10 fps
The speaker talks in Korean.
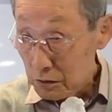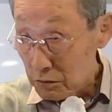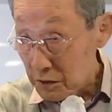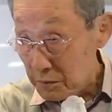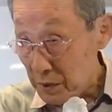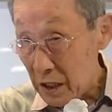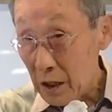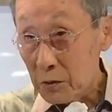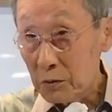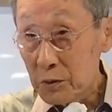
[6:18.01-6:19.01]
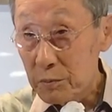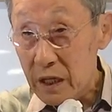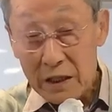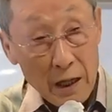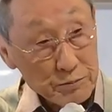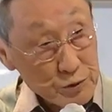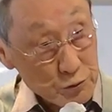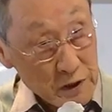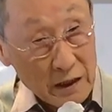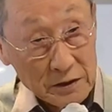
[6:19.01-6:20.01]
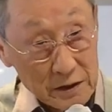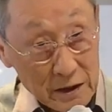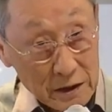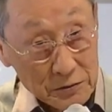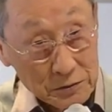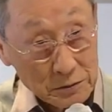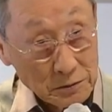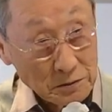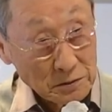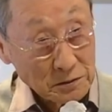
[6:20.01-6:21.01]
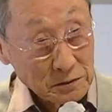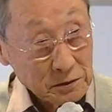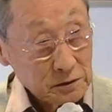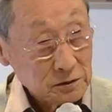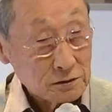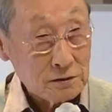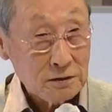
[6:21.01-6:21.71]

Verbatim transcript: 여기 바로 이 맨 앞줄에 앉아가지고 어,